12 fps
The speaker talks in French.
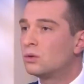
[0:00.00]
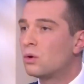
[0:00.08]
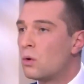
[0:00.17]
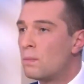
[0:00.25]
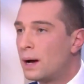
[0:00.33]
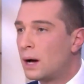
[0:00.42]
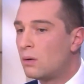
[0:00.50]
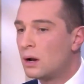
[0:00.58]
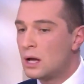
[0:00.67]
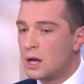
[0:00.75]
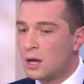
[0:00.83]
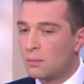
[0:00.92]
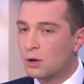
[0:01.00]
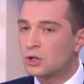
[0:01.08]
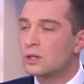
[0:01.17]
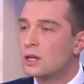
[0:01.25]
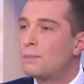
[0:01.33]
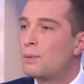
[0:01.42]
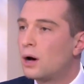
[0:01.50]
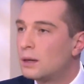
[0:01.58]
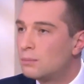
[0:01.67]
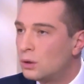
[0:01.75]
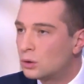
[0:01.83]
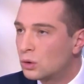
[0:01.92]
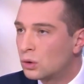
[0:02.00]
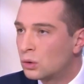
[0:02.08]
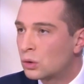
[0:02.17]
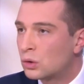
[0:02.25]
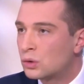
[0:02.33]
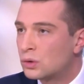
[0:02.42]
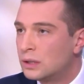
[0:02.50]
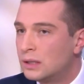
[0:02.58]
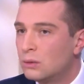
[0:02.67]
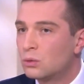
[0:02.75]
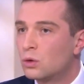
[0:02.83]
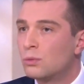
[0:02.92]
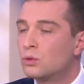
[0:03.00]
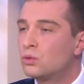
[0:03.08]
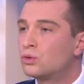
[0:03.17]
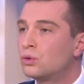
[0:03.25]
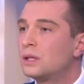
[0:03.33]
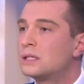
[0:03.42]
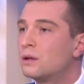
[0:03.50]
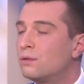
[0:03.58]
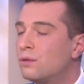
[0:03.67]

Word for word: d'euros par an. Moi, j'en ai un peu ras-le-bol que dans notre société, on demande toujours des